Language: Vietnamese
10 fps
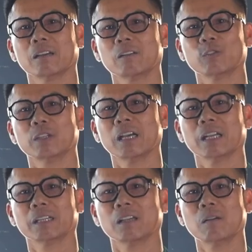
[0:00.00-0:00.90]
đội tuyển
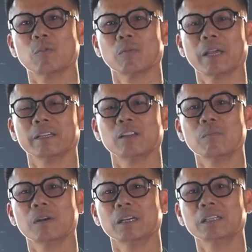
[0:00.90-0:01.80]
Anh có một làn gió
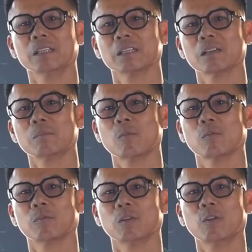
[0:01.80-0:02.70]
mới, có một
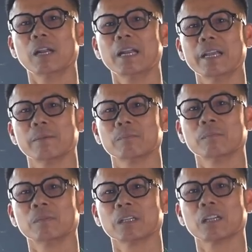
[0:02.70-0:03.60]
lối đá đẹp,
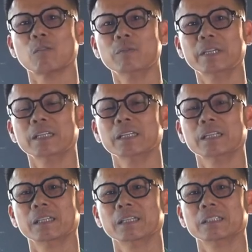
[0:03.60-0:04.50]
cống hiến.
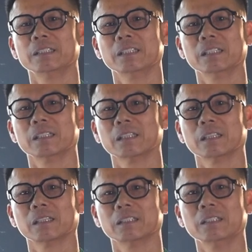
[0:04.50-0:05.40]
Nhưng
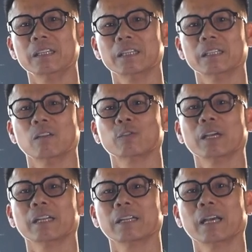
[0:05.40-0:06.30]
à, những gì đội
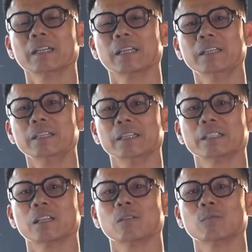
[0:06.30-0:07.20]
tuyển Anh đã thể
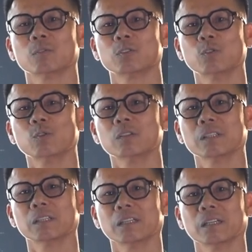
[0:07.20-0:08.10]
hiện trong suốt
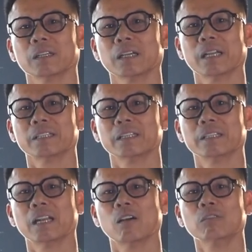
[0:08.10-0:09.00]
à, hành trình
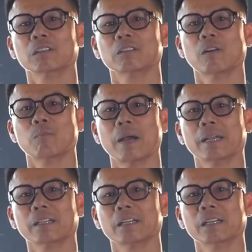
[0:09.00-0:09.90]
thi đấu từ vòng
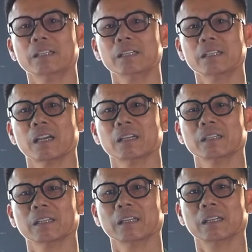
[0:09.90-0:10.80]
bảng cho đến trận
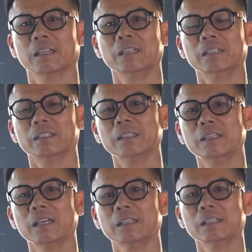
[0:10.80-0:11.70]
à, tứ
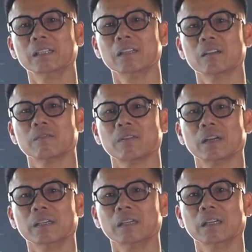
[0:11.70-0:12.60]
kết
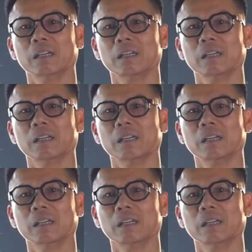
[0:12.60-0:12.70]
vẫn à,